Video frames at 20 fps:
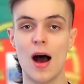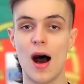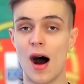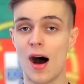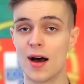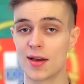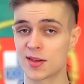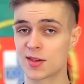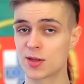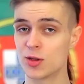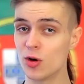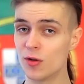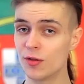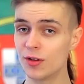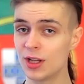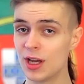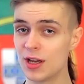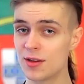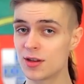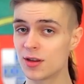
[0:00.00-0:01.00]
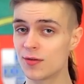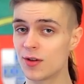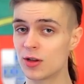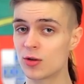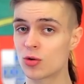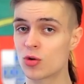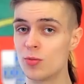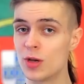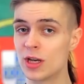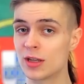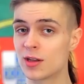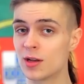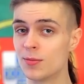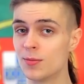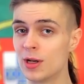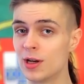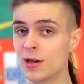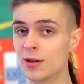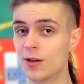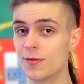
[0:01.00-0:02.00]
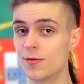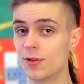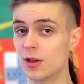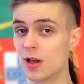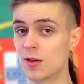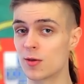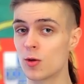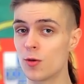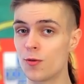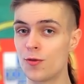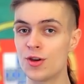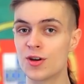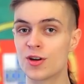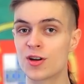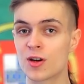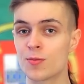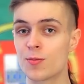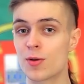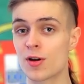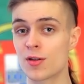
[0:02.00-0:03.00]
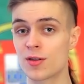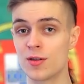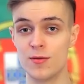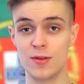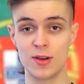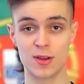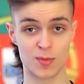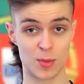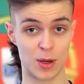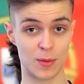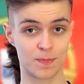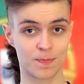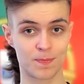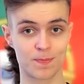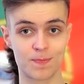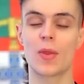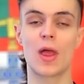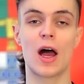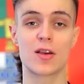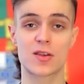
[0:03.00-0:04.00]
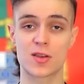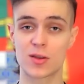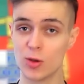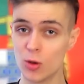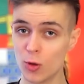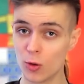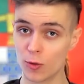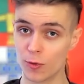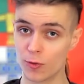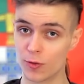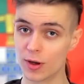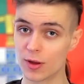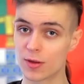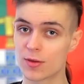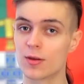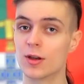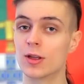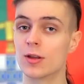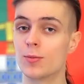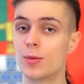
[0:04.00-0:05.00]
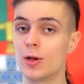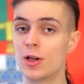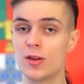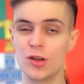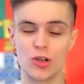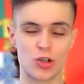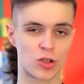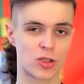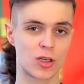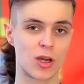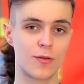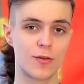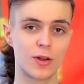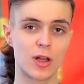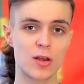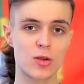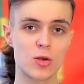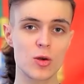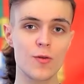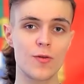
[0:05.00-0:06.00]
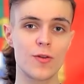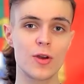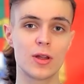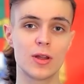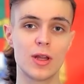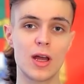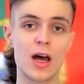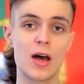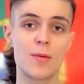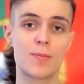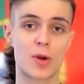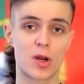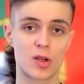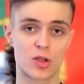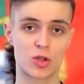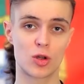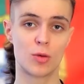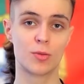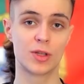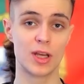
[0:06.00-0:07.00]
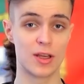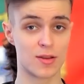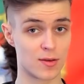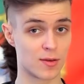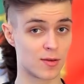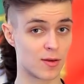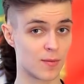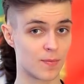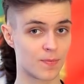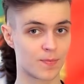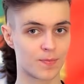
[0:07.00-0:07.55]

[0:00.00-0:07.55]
Основаны эти два документа были на философии корпоративизма. Основывается эта политическая философия на простом тезисе.